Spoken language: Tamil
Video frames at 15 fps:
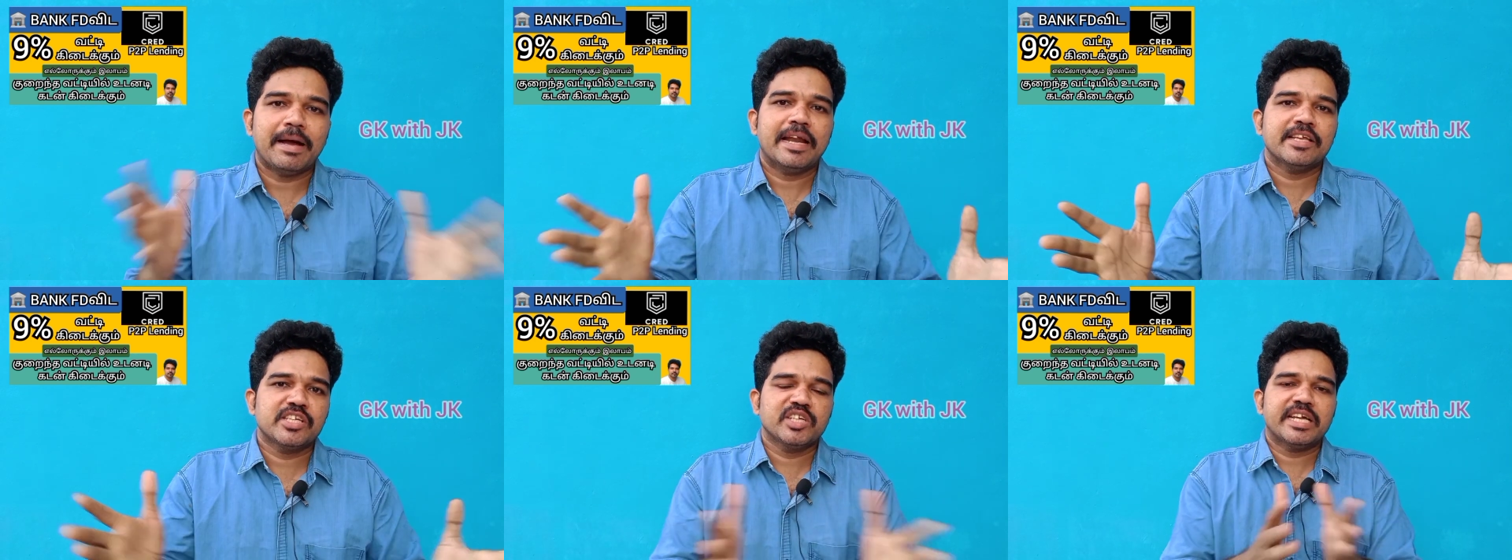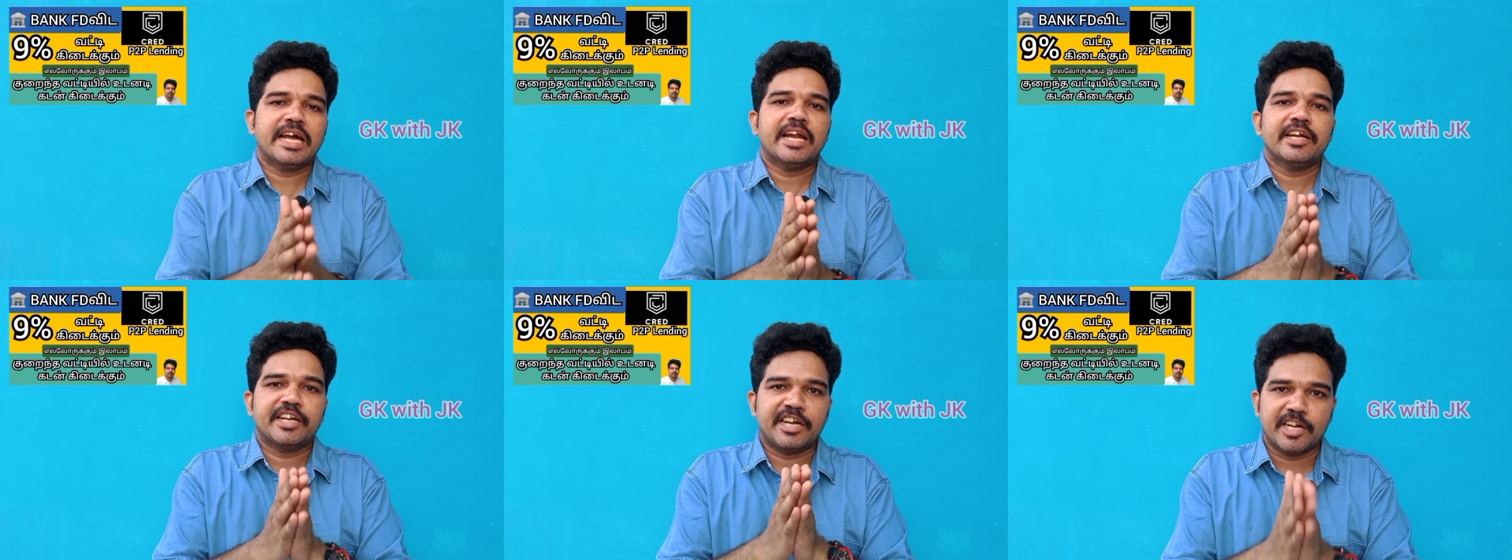மேனேஜிங்
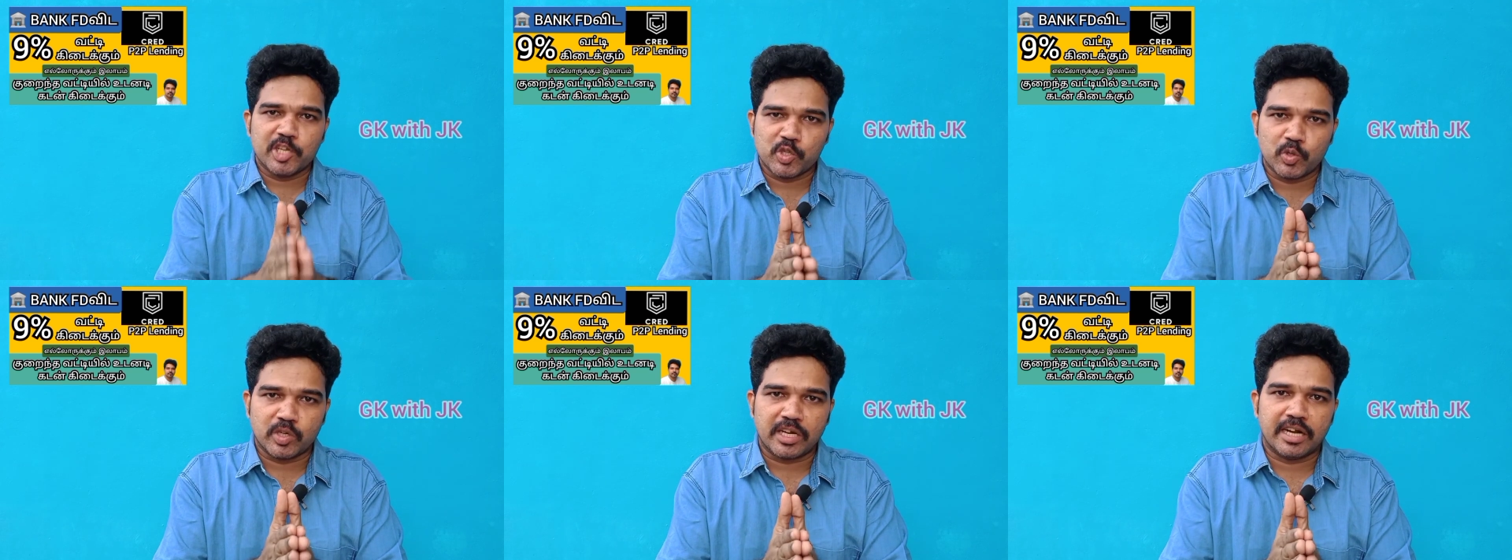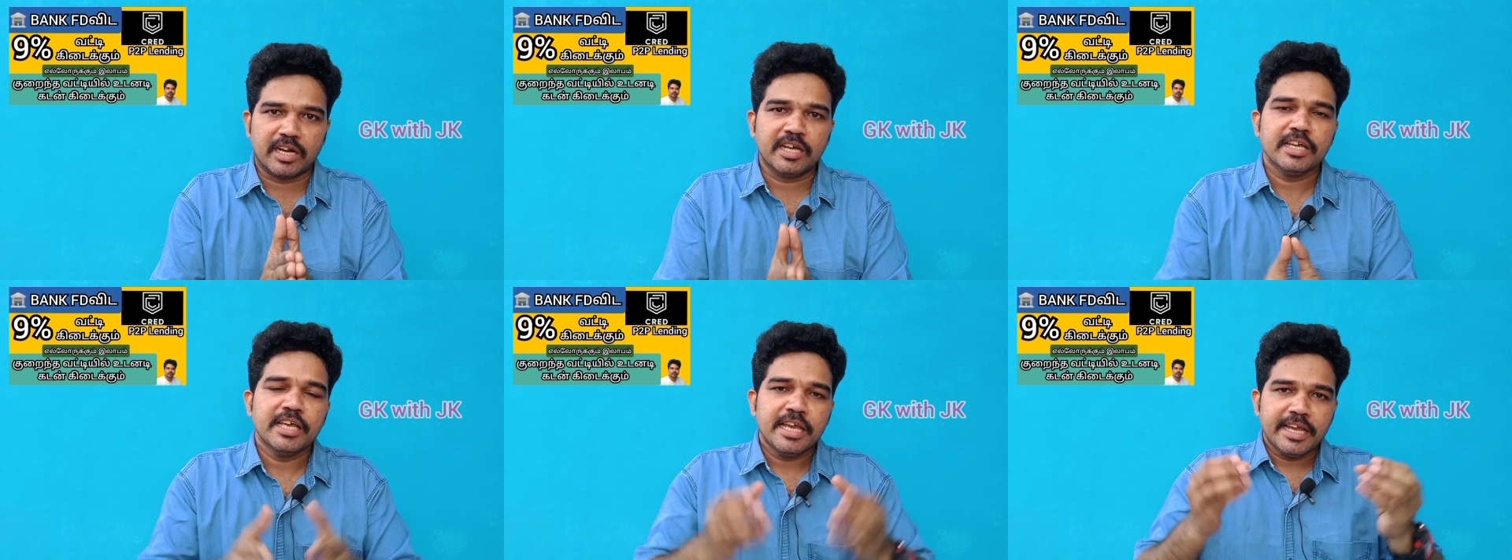டைரக்டர் என்ன
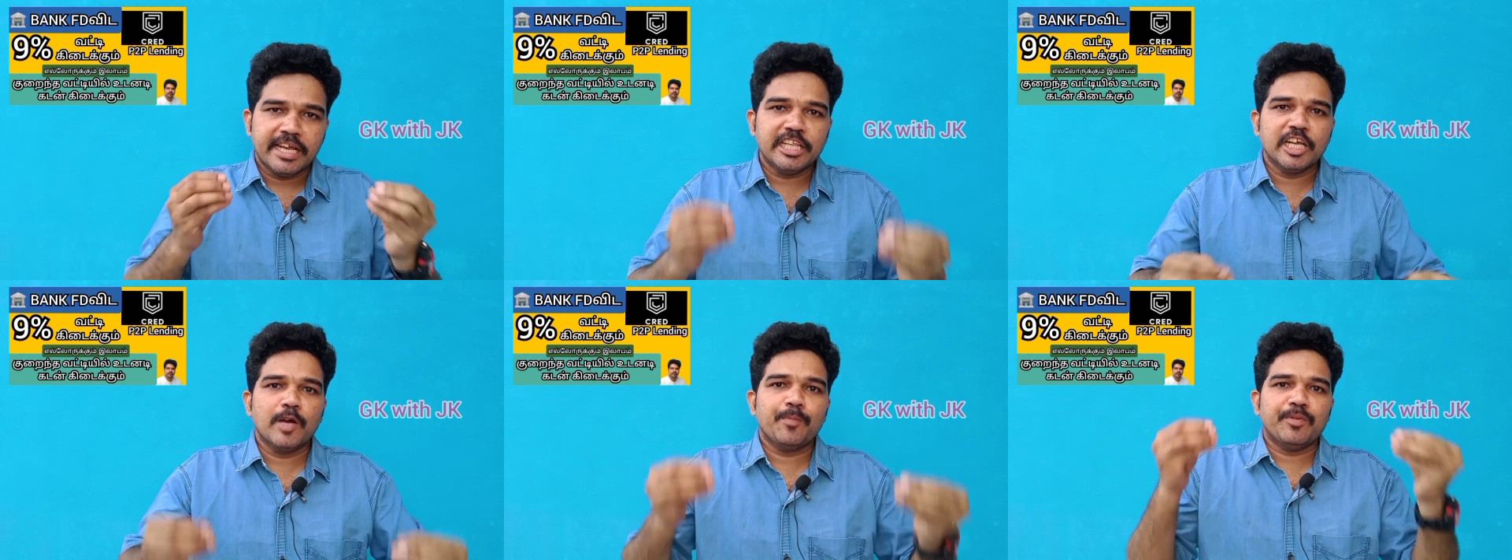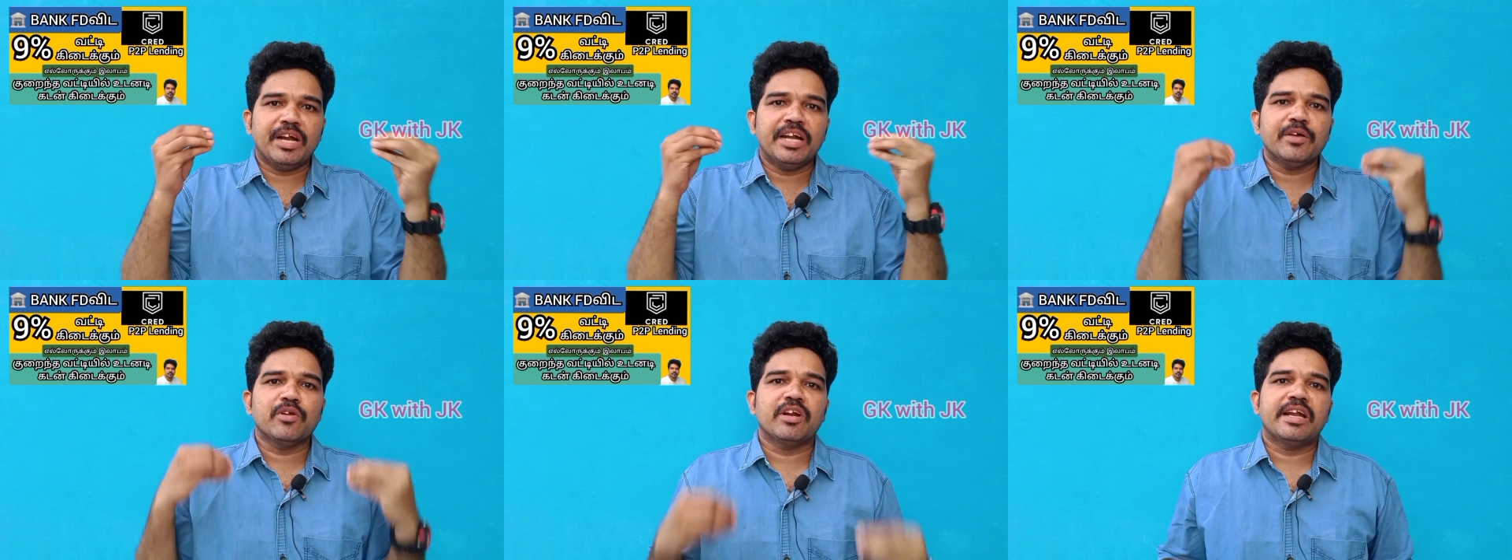சொல்றாருன்னா இதுக்கு
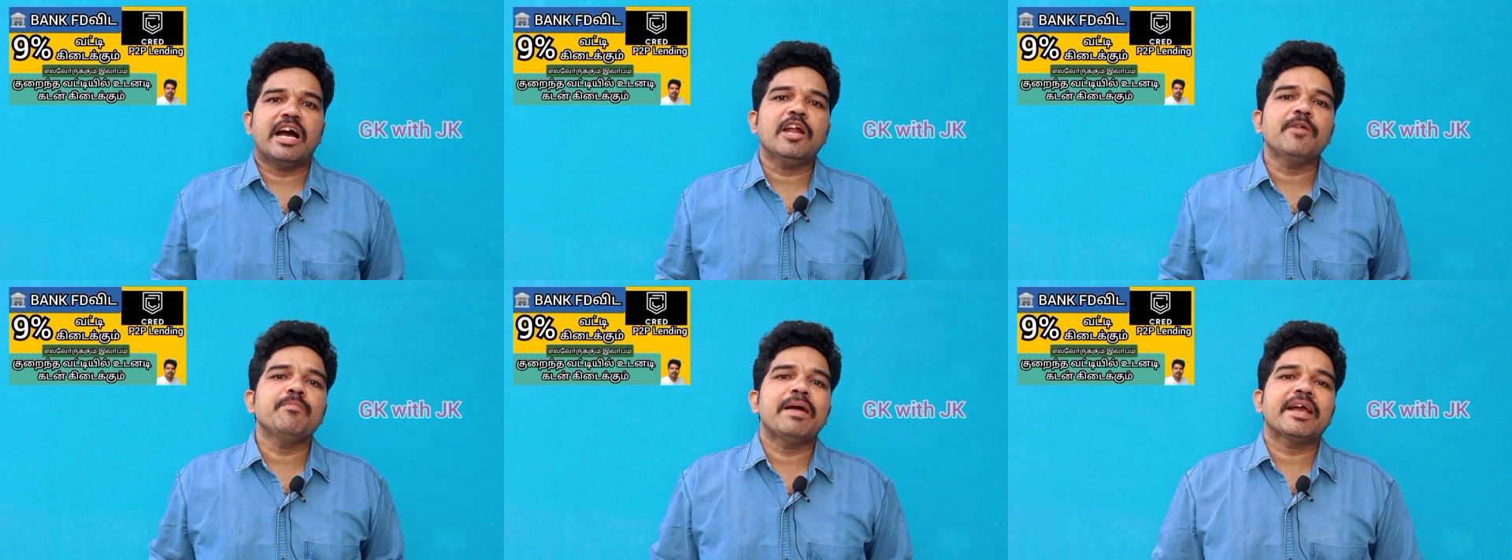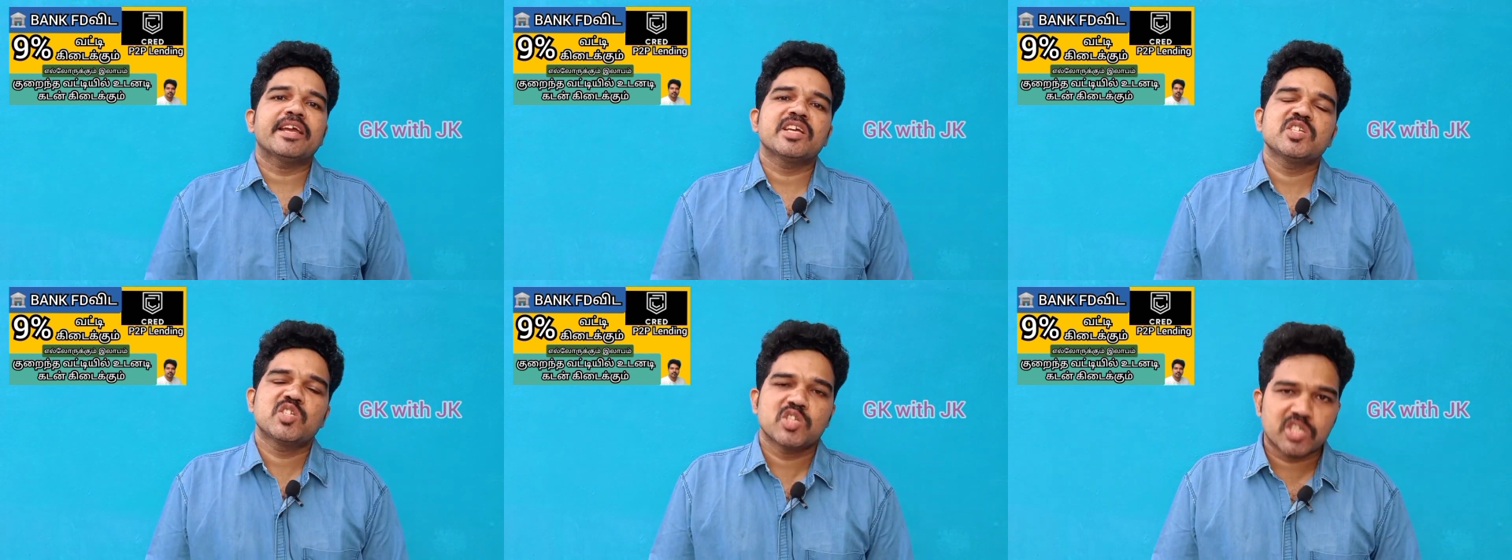பின்னாடி ஒரு நான்
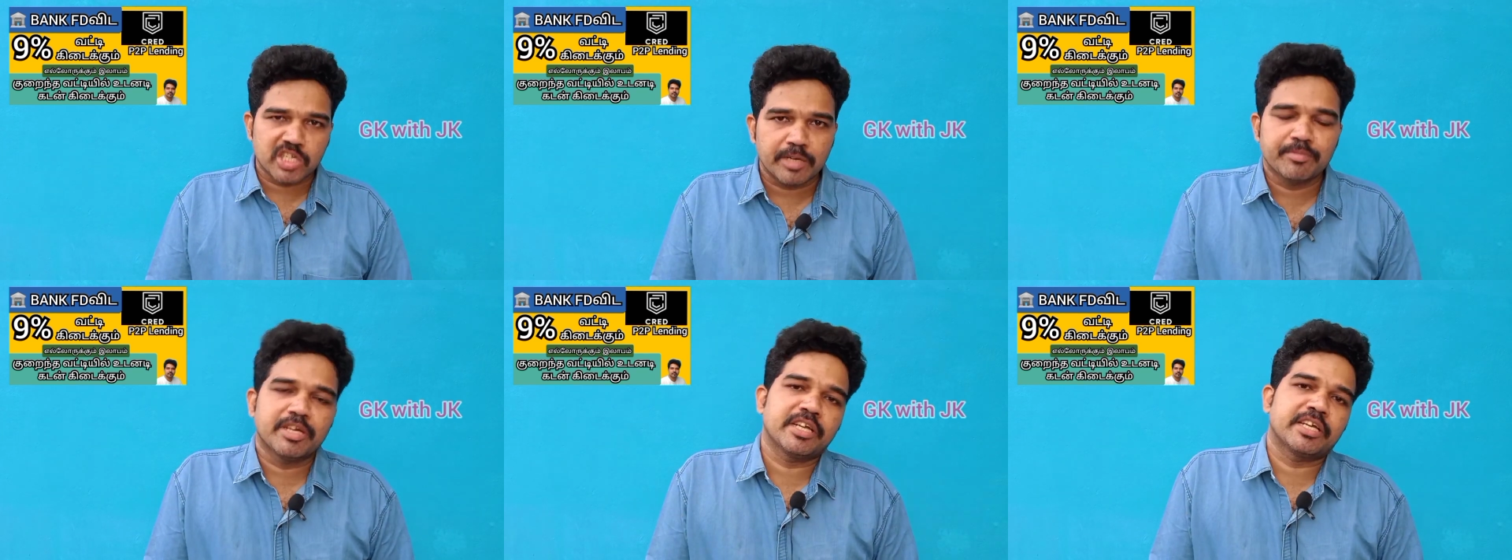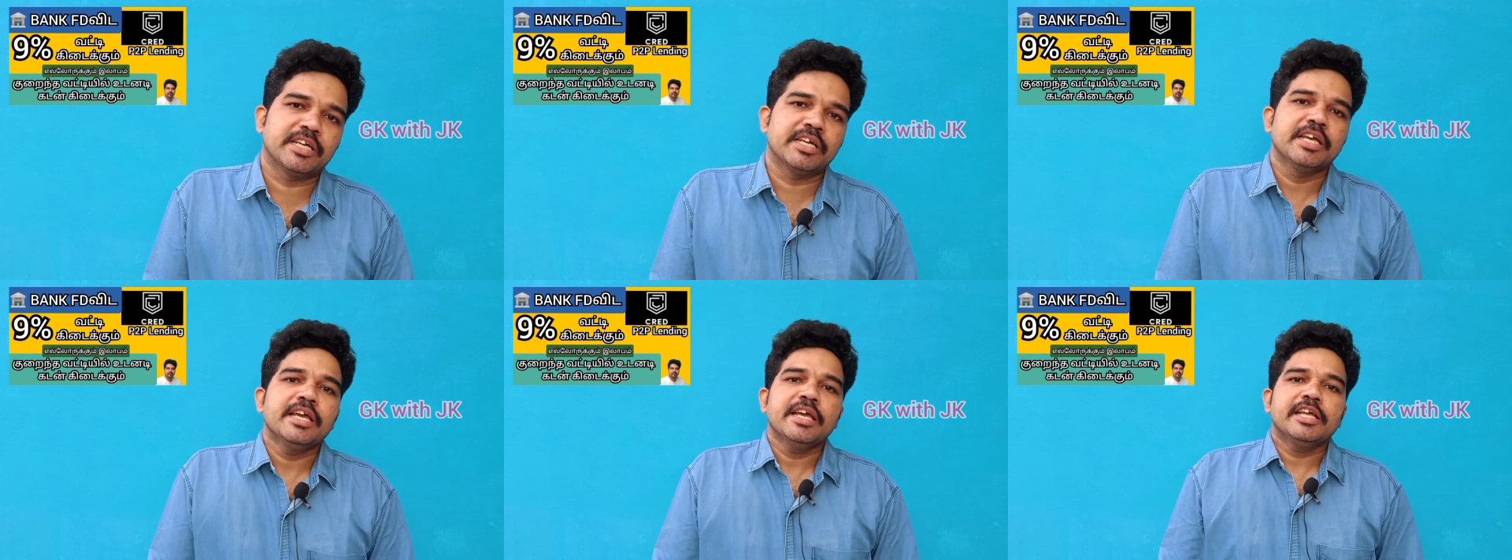பேங்கிங் சிஸ்டம்
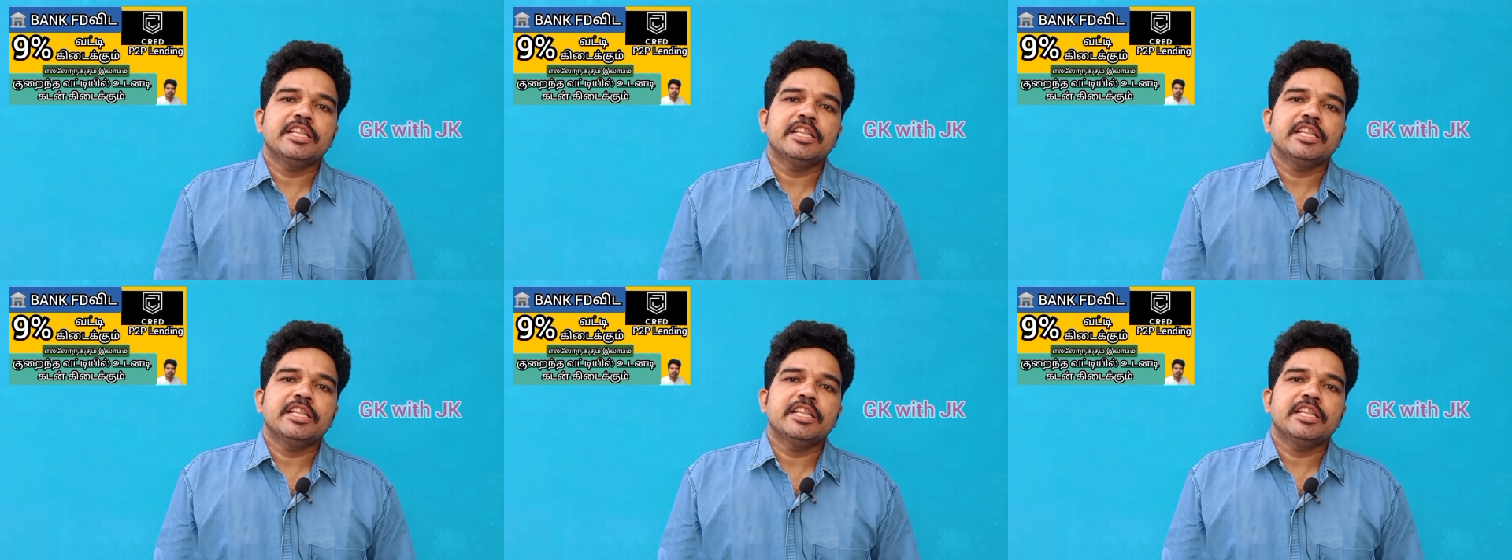இருக்கு